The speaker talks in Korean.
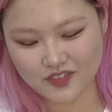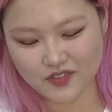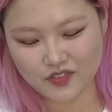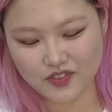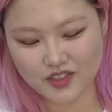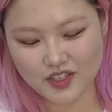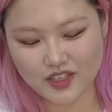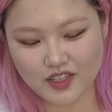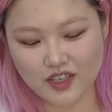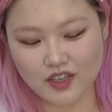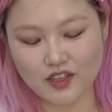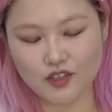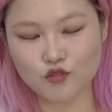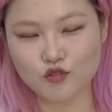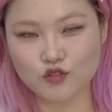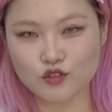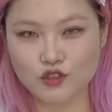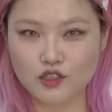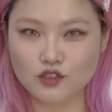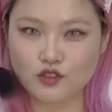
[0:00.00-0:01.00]
근데
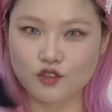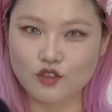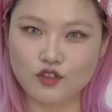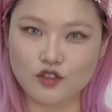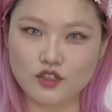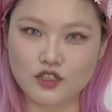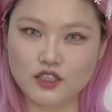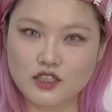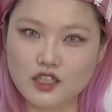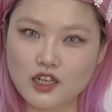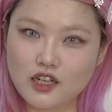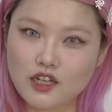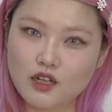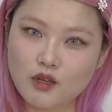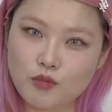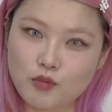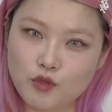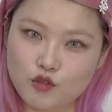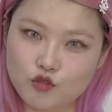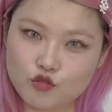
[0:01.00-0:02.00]
얘도 그래서 이렇게
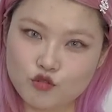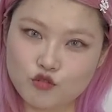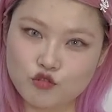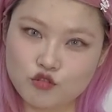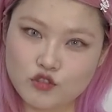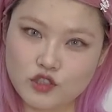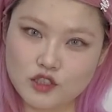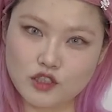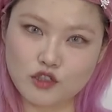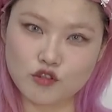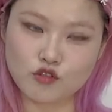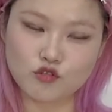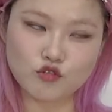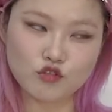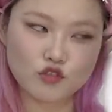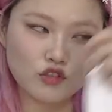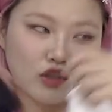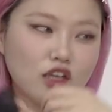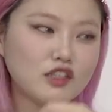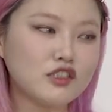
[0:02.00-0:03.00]
색깔별로 두 개
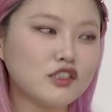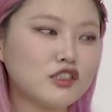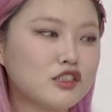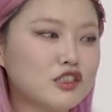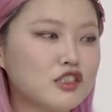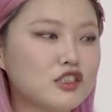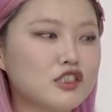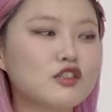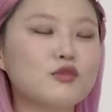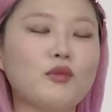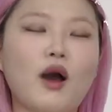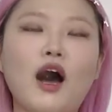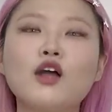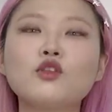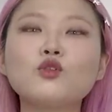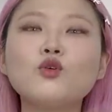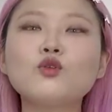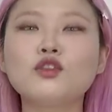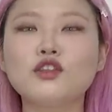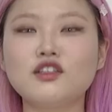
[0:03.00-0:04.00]
샀고 사실 지금
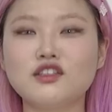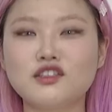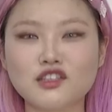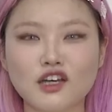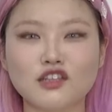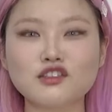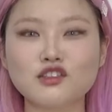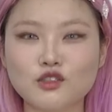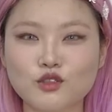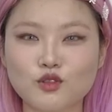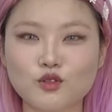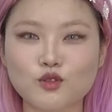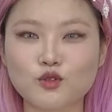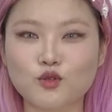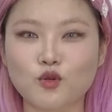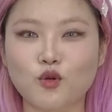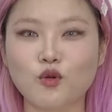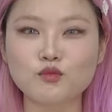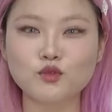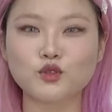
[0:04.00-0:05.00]
안 온
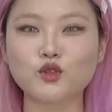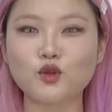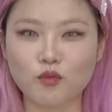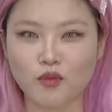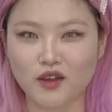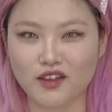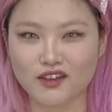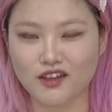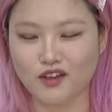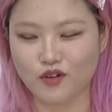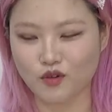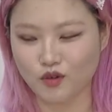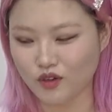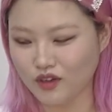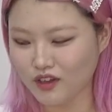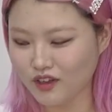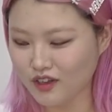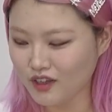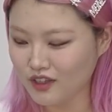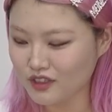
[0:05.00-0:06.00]
니삭스들도 엄청 많아요.
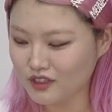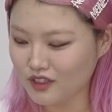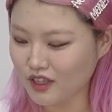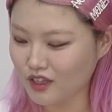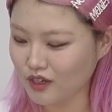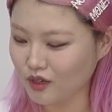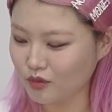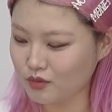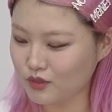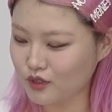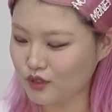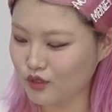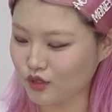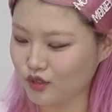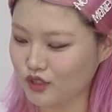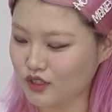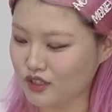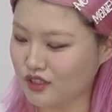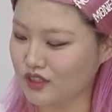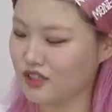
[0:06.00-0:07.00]
내가
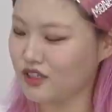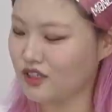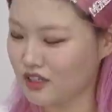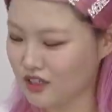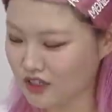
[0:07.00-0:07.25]
미쳤지.